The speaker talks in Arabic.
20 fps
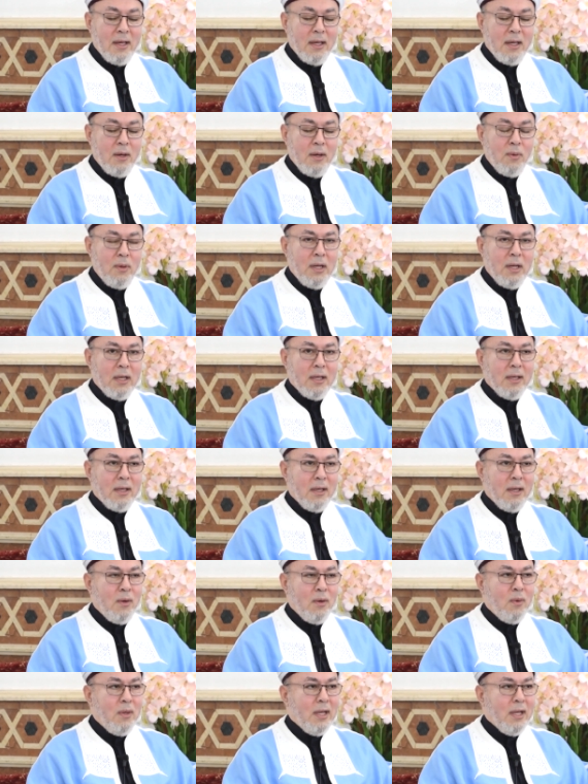اقول لك
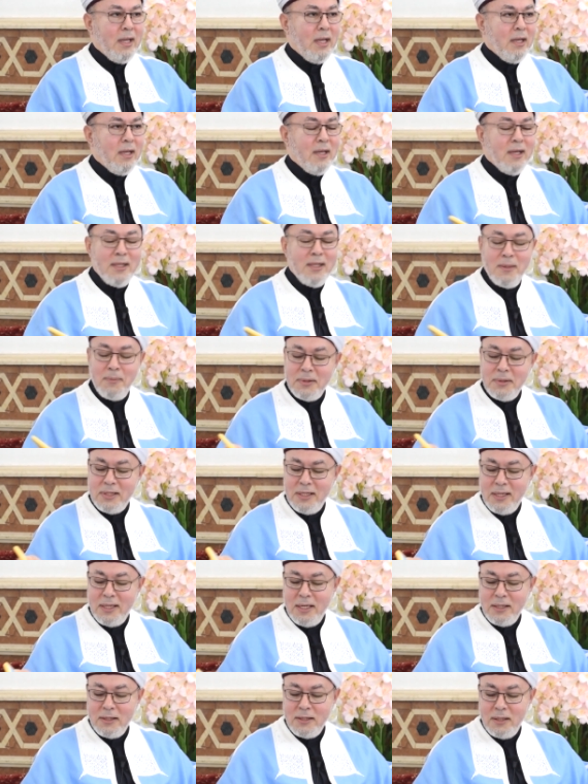اقول لك حاجه كده
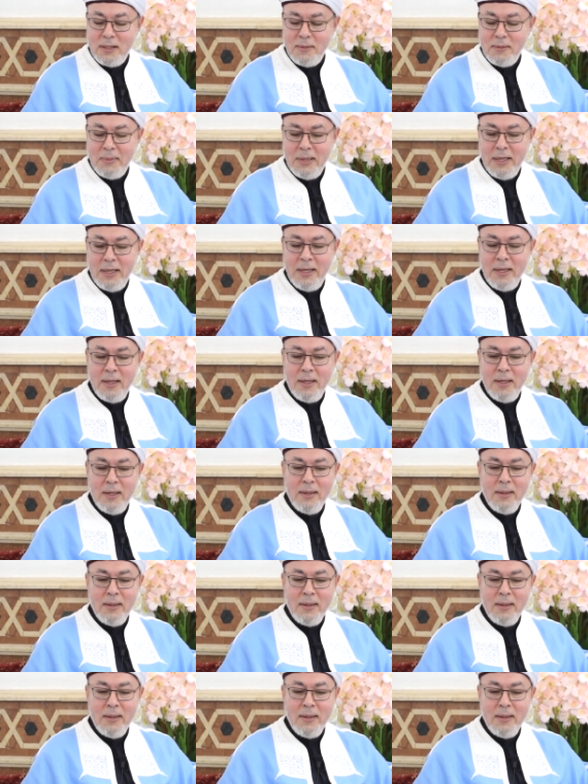بسيطه عشان تبقى ايه